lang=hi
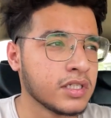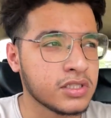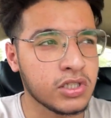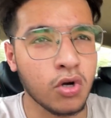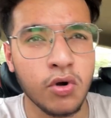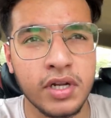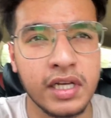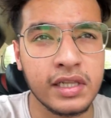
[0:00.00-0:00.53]

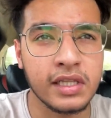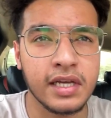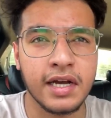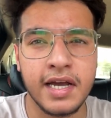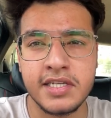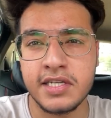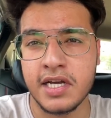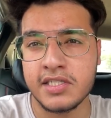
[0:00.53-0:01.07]
चलो निकलते हैं
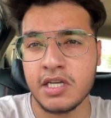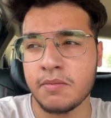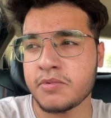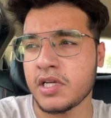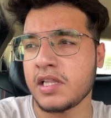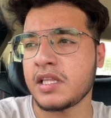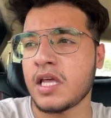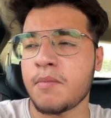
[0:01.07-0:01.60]
गाइज यहाँ से आप
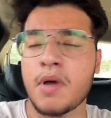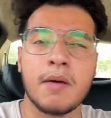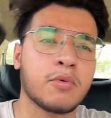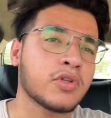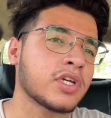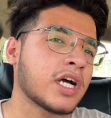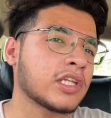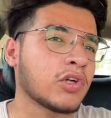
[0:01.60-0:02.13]
चलते हैं मैं आपको
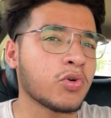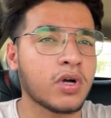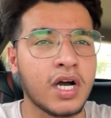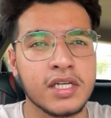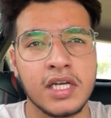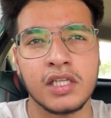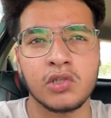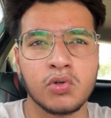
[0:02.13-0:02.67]
दिखाता हूँ कहाँ
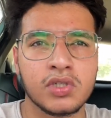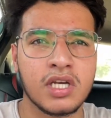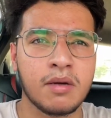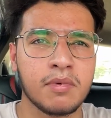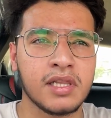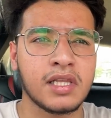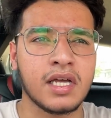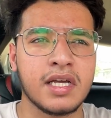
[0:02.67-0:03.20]
जाता हूँ क्या
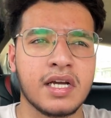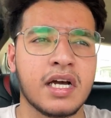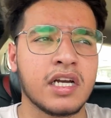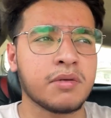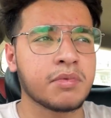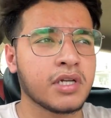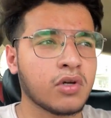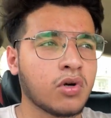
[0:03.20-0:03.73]
मिलता है यहाँ खाने
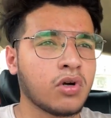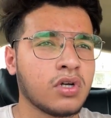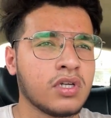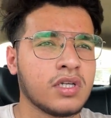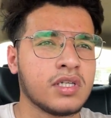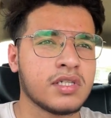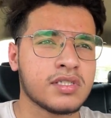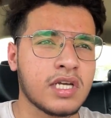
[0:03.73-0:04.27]
पीने को
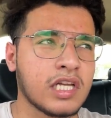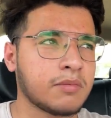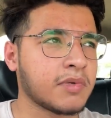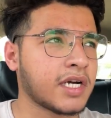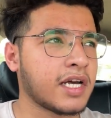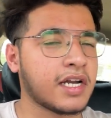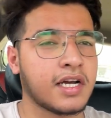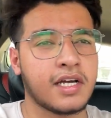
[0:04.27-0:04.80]
साथ में
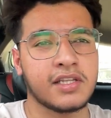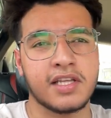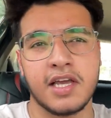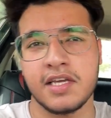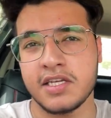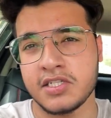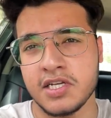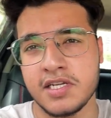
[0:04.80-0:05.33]
खाना खाते हैं
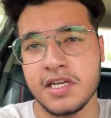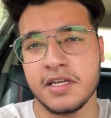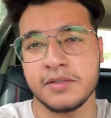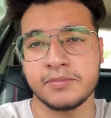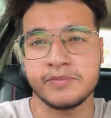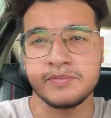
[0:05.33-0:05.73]
ये चलिए